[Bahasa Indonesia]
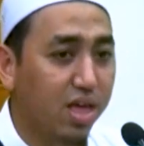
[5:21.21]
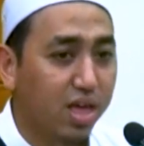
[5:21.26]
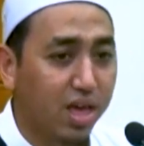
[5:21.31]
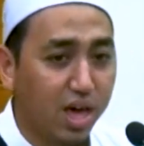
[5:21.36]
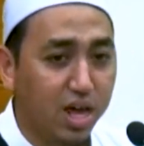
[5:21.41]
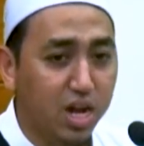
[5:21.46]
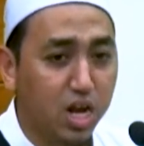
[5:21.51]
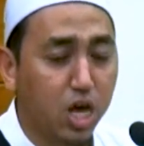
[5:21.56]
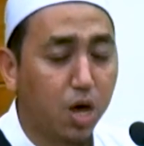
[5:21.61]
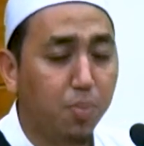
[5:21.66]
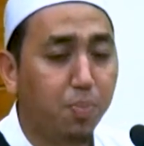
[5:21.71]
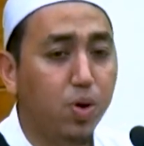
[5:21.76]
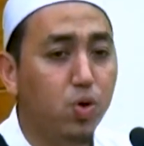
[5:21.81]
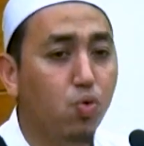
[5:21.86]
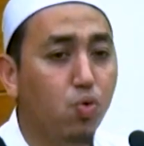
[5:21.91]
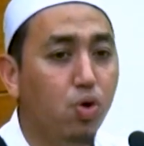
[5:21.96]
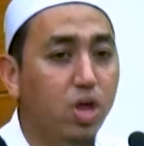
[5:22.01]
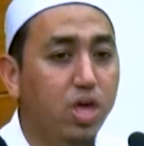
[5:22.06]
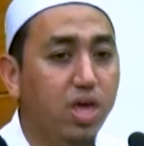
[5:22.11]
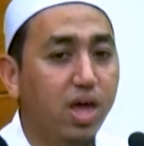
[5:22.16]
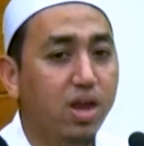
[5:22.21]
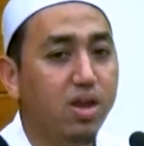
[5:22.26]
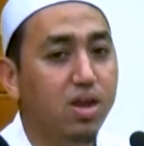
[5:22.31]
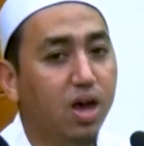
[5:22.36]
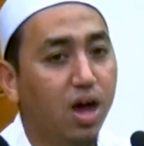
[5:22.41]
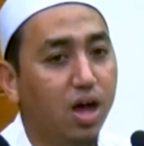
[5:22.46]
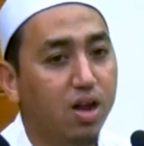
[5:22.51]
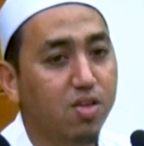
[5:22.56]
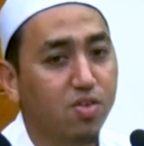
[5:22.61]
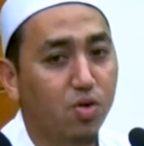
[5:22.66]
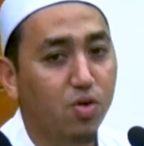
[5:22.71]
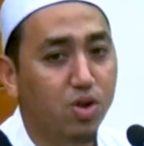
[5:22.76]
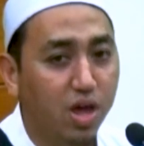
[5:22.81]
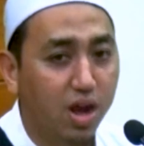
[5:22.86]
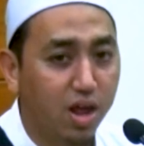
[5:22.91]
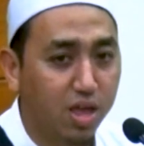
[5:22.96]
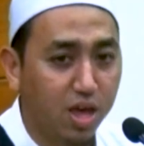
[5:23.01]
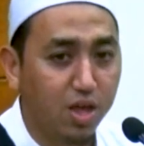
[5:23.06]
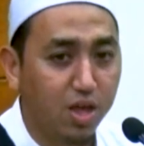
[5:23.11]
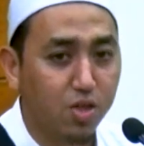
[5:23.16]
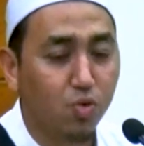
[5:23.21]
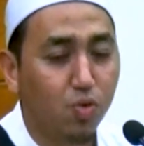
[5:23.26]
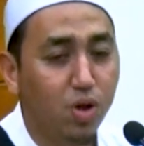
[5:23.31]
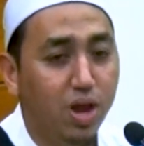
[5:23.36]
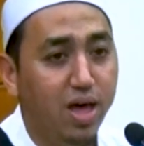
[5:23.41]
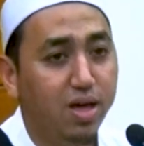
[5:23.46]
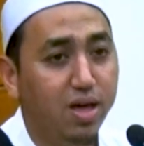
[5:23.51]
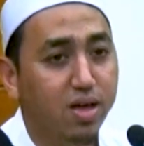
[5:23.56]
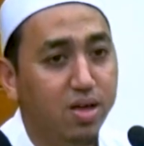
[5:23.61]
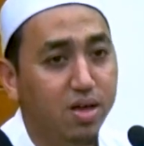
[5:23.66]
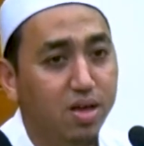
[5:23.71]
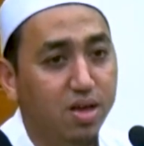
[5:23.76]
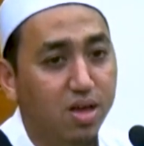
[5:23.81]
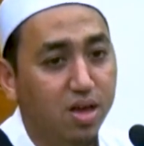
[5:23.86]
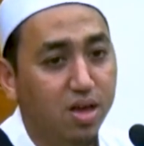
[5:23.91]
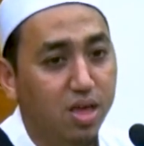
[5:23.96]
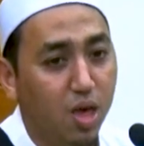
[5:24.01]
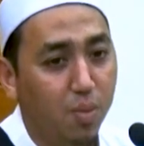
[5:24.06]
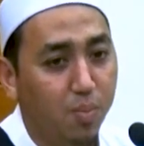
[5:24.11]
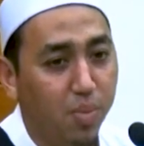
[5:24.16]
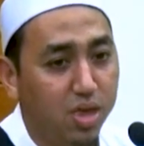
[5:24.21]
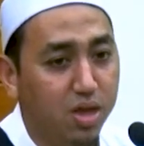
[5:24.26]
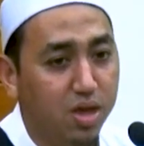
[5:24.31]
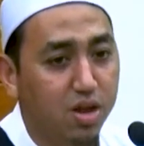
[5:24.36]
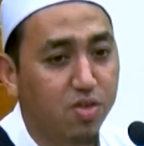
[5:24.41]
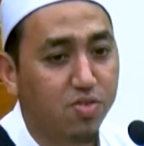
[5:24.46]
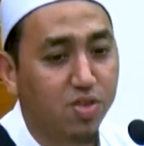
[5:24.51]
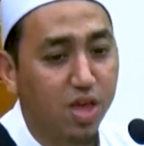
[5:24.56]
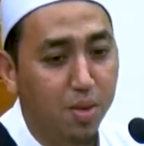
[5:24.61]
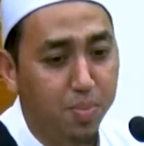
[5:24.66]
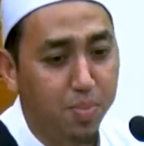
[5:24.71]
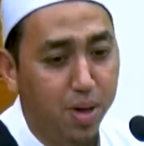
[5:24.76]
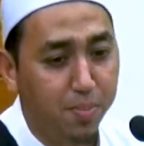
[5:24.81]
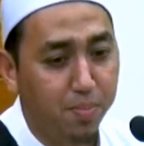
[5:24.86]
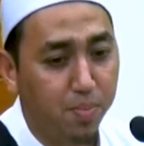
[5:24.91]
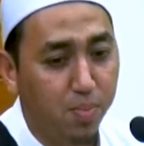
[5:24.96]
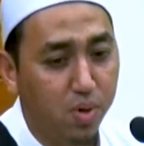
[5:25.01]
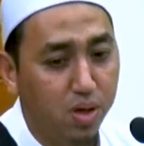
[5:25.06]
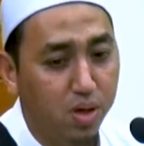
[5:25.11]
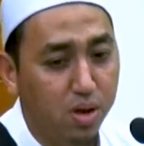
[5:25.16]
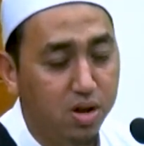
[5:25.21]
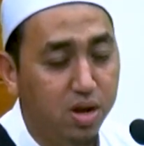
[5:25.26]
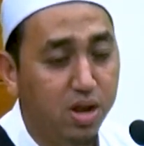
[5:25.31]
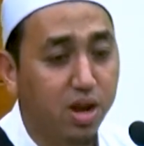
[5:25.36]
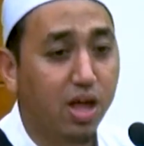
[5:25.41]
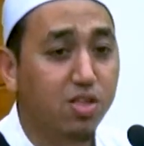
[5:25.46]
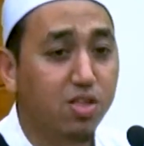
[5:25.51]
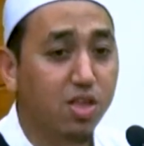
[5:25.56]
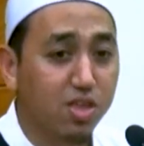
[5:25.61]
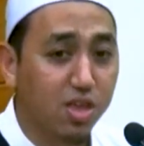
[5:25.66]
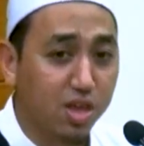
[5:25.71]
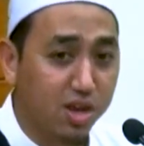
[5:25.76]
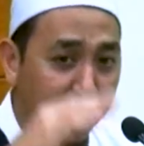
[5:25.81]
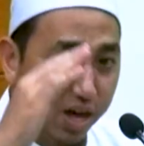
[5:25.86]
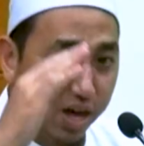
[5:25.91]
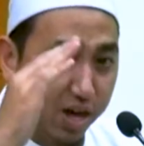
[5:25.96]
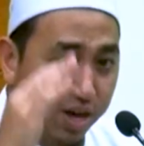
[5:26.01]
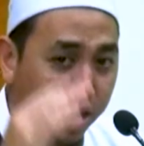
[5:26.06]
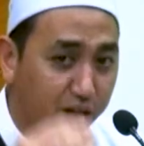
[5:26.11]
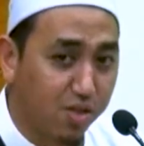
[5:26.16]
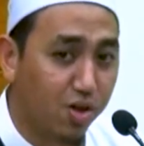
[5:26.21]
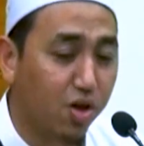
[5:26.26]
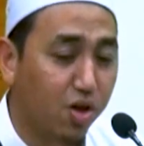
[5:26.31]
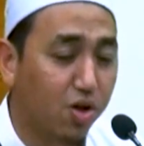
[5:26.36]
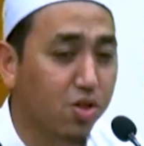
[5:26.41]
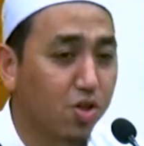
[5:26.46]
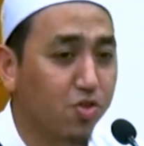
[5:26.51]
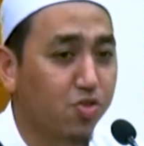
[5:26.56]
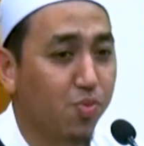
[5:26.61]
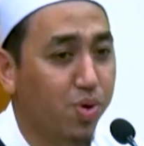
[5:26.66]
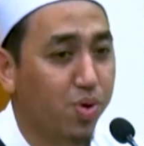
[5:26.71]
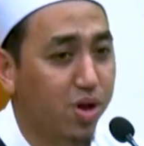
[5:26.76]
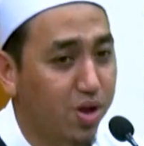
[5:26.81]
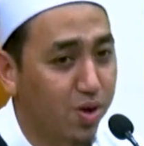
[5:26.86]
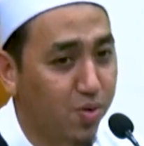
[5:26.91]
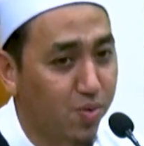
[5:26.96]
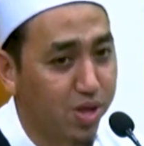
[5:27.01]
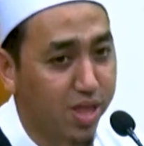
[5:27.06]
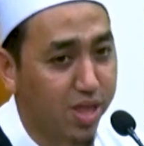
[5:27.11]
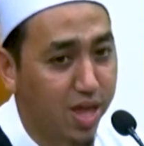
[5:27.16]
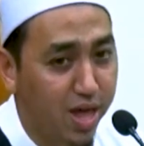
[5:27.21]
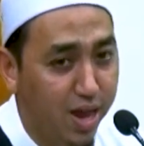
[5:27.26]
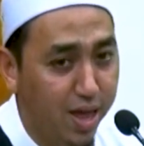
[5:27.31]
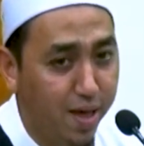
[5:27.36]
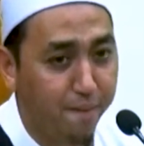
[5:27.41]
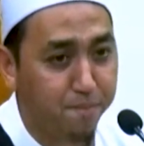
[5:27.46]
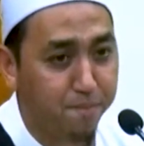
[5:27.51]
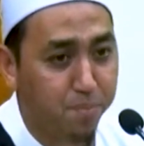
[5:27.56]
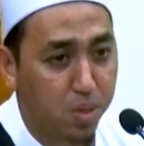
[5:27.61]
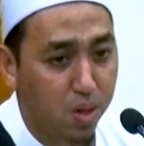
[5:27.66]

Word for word: Karena kepedulian dengan saudaranya itulah yang menjadi sabab derajatnya diangkat oleh Allah Subhanahu wa taala.